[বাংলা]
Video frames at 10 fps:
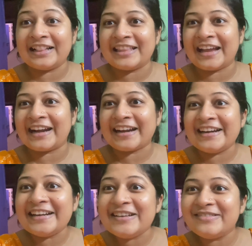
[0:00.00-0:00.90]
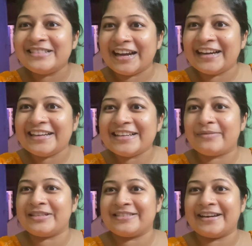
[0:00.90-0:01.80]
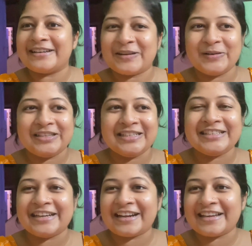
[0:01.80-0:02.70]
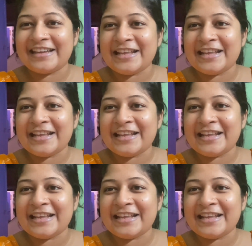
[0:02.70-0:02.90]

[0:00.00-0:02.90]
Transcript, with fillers: থেকে একটা নিউ জার্নি আমি স্টার্ট করছি সেটা কি